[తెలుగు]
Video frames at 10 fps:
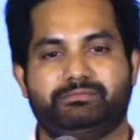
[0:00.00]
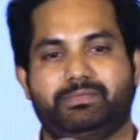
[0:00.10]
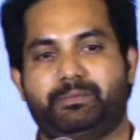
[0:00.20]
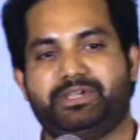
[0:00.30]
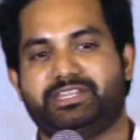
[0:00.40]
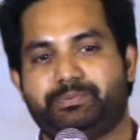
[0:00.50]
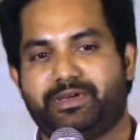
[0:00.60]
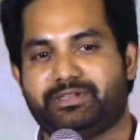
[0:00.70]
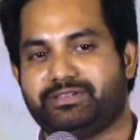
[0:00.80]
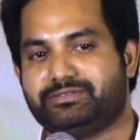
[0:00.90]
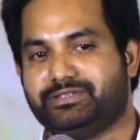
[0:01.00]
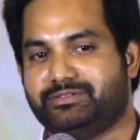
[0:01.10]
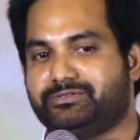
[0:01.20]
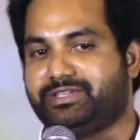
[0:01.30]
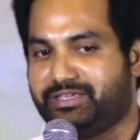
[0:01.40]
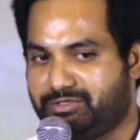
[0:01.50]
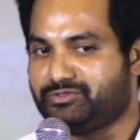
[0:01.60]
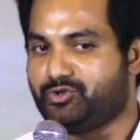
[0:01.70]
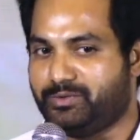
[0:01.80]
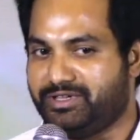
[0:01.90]
మమ్మల్ని ఇన్స్పైర్ చేస్తున్నందుకు థ్యాంక్ యూ
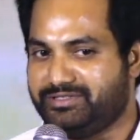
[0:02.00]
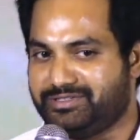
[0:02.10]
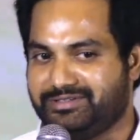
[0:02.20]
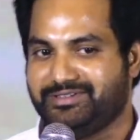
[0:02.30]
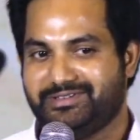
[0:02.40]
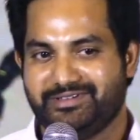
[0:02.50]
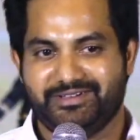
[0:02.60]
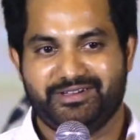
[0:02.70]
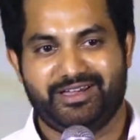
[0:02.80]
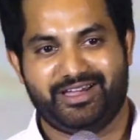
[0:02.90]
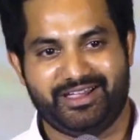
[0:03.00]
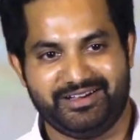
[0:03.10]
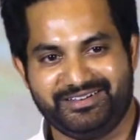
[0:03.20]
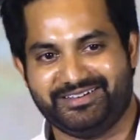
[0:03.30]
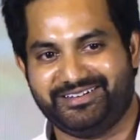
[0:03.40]
సో మచ్ అండ్